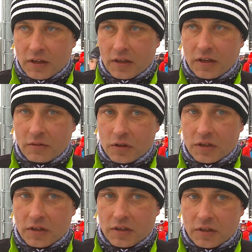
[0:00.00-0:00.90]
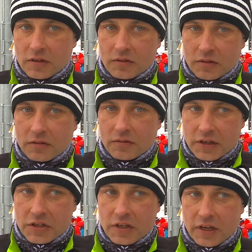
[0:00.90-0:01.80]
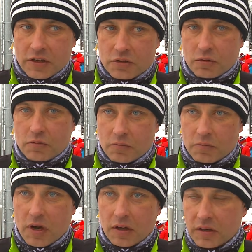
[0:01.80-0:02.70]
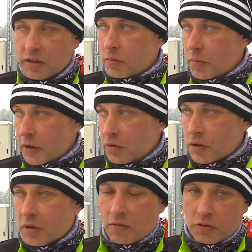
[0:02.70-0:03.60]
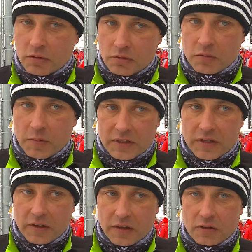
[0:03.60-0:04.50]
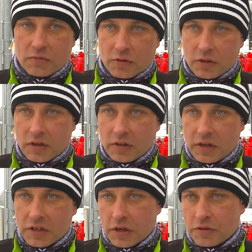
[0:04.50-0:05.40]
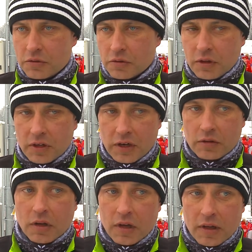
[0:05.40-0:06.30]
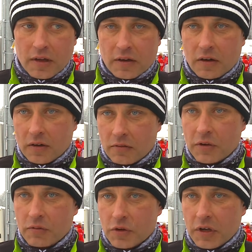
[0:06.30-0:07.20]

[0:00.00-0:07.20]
И вот эти ожидания, что мало ли не попадешь, кого-нибудь другого поставит, я думаю, вот это решающую роль играет э, в его